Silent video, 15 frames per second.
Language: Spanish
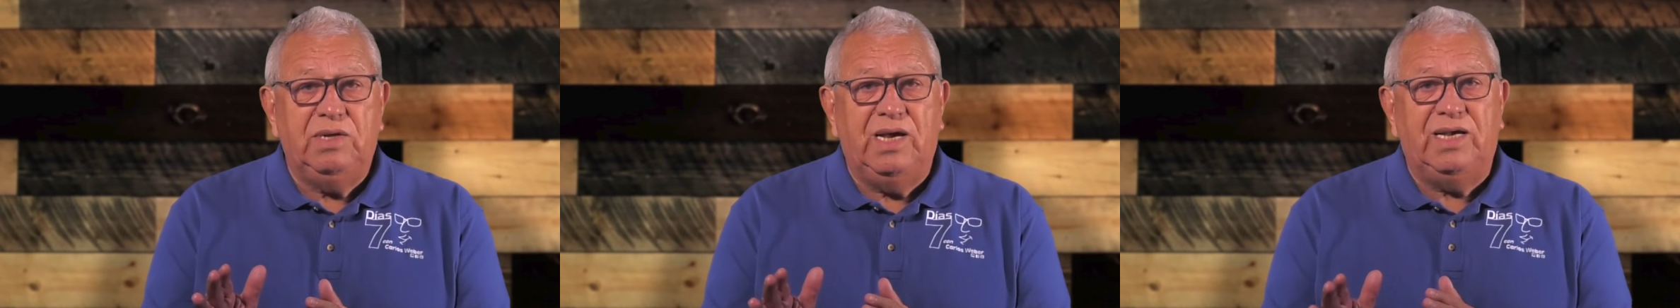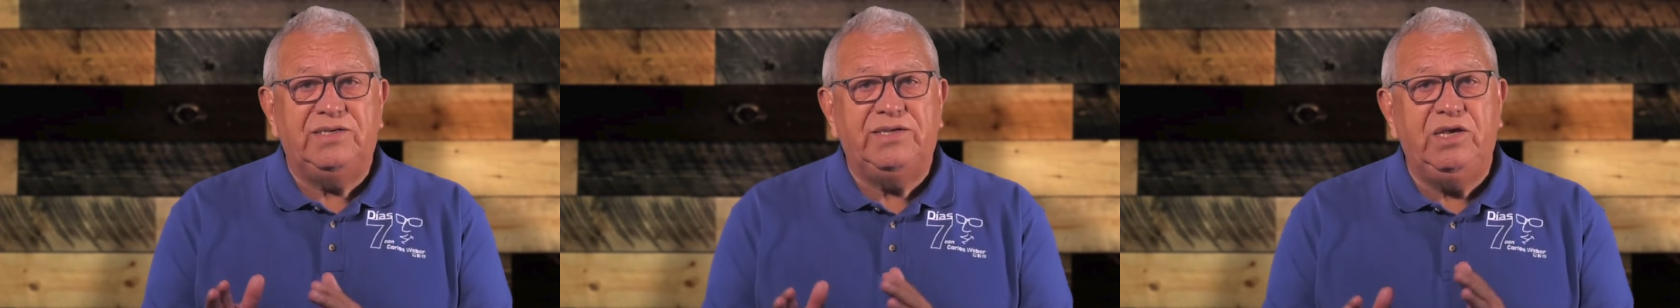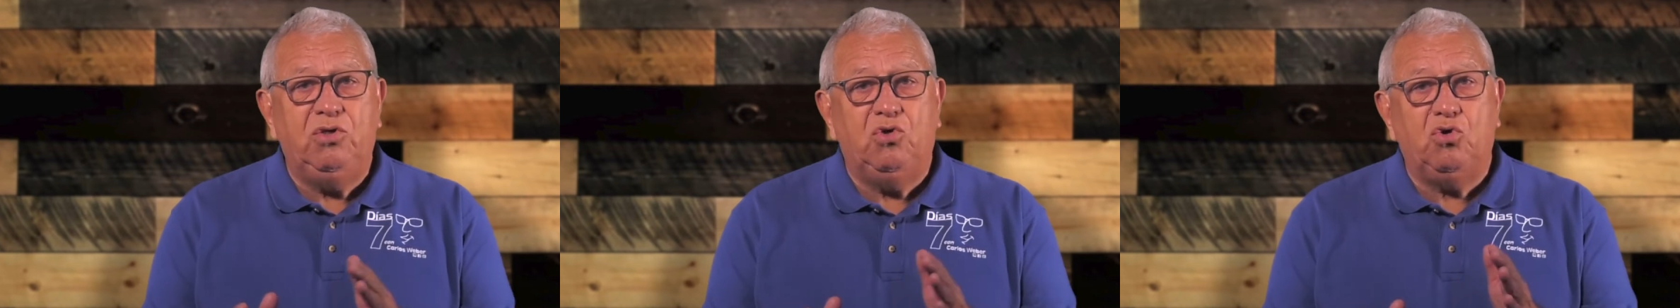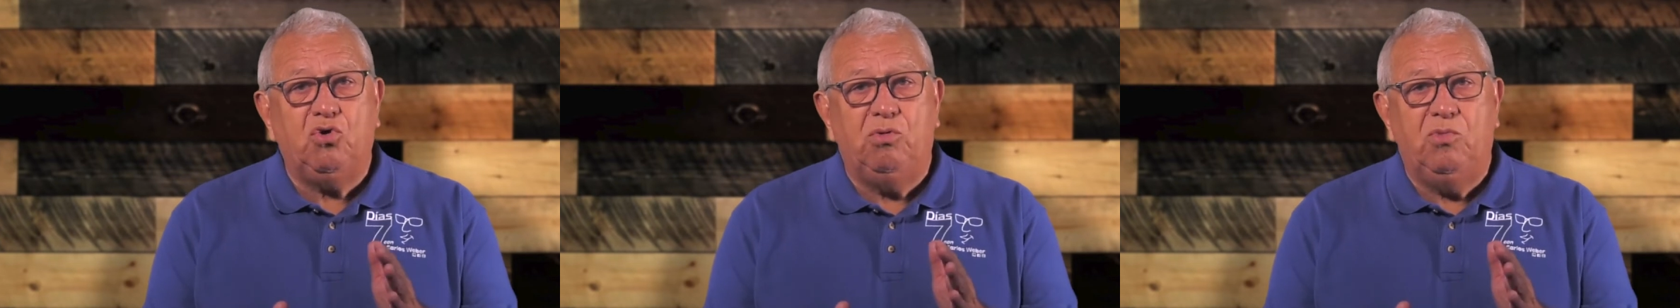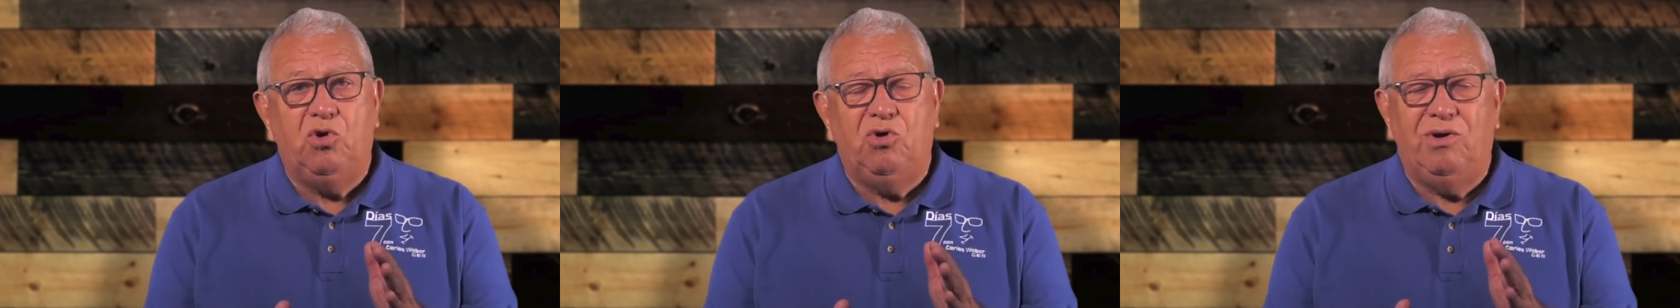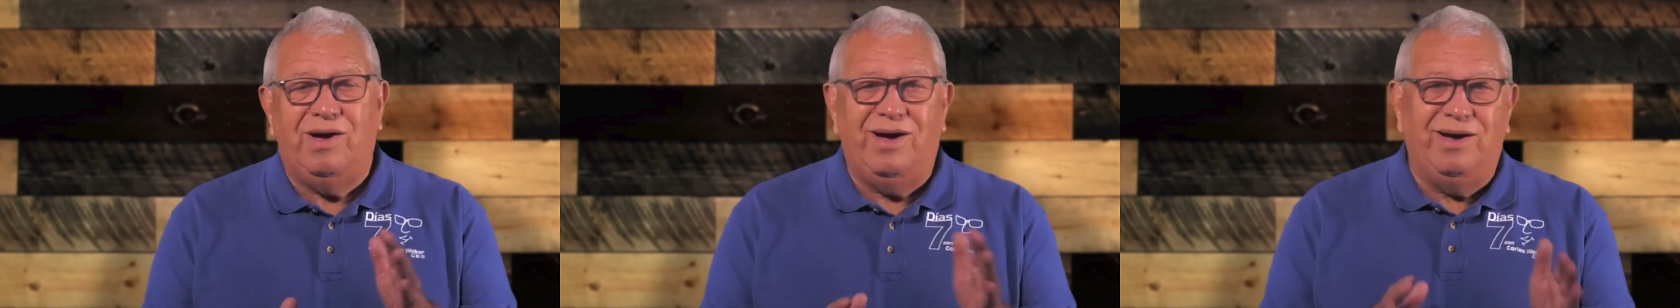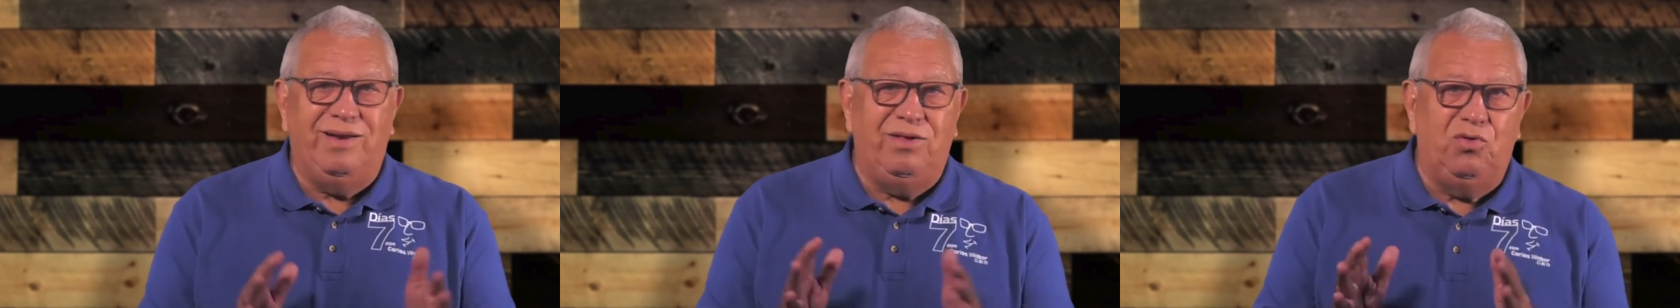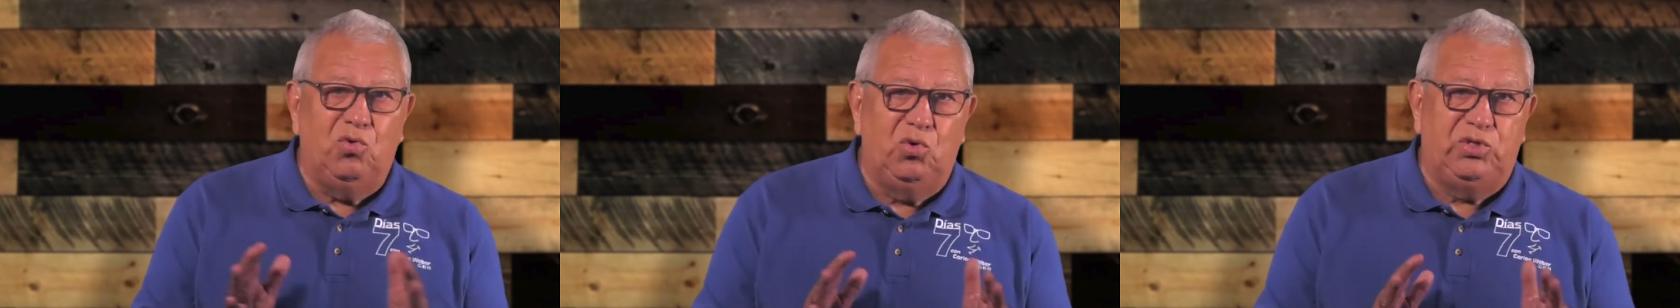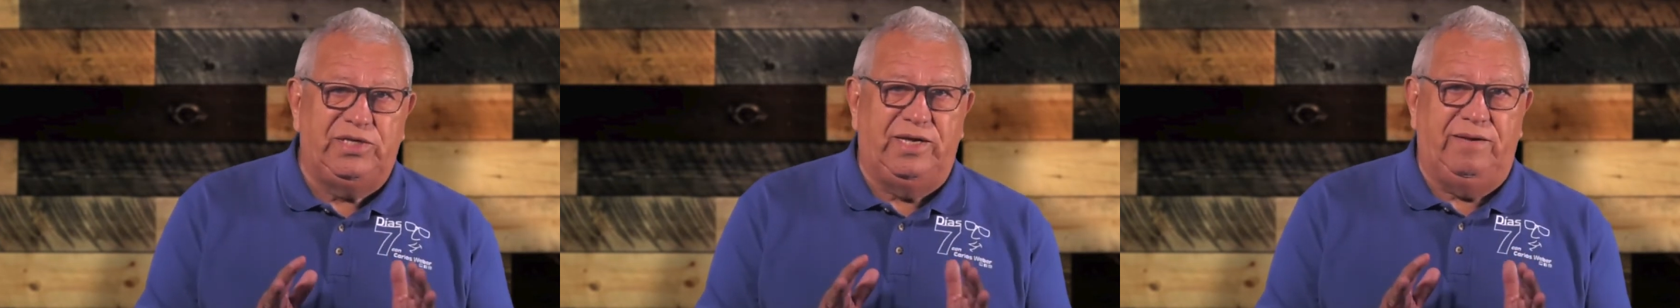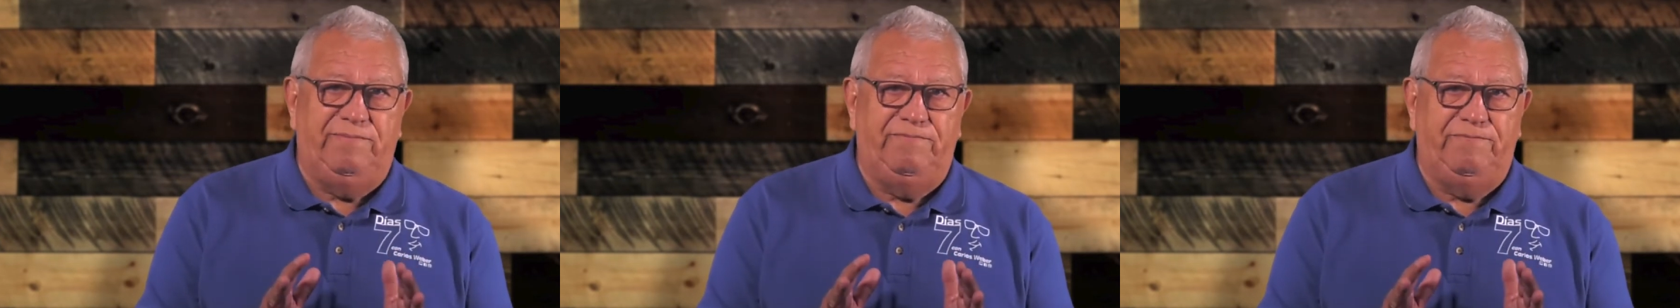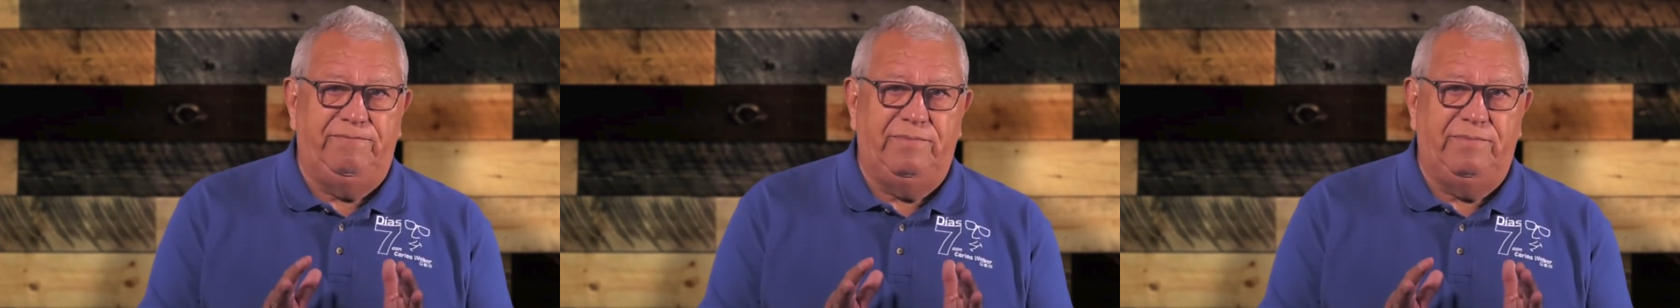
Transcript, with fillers: ha sido como agridulce,